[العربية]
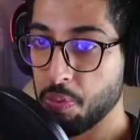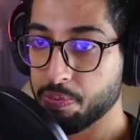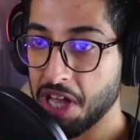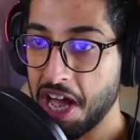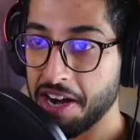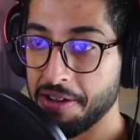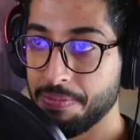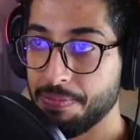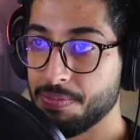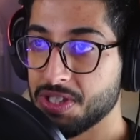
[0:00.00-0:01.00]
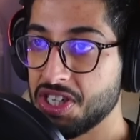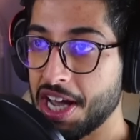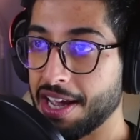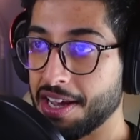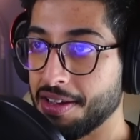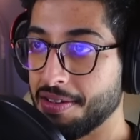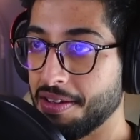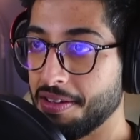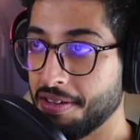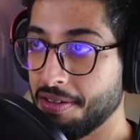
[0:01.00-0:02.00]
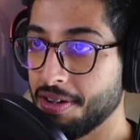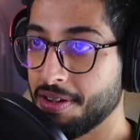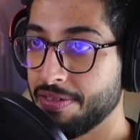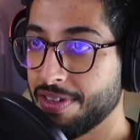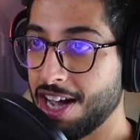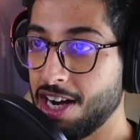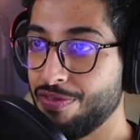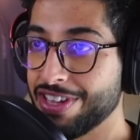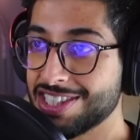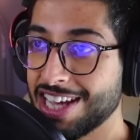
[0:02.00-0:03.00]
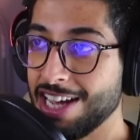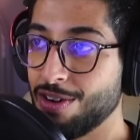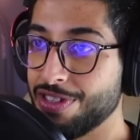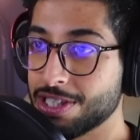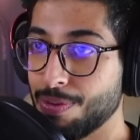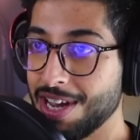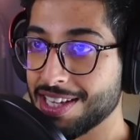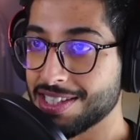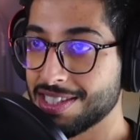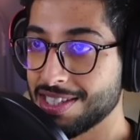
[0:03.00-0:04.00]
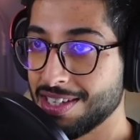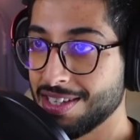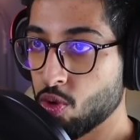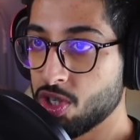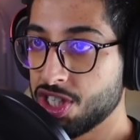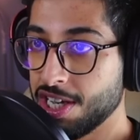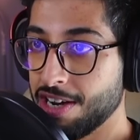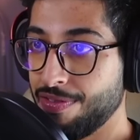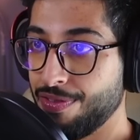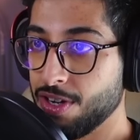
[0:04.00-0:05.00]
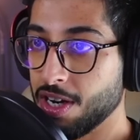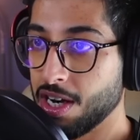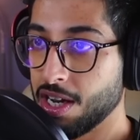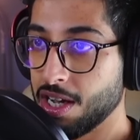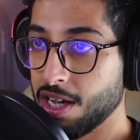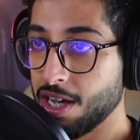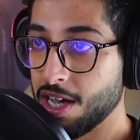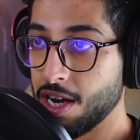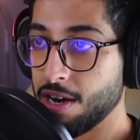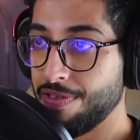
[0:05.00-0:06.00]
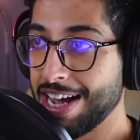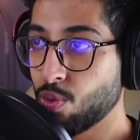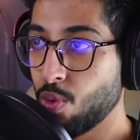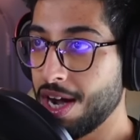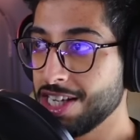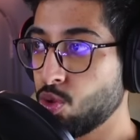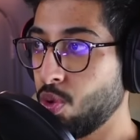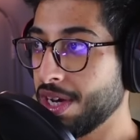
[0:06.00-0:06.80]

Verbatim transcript: ما هو بطالب بس جاي اي لاف ذا ستايل اوف ذيس بليس يقول سعر الفلات وايت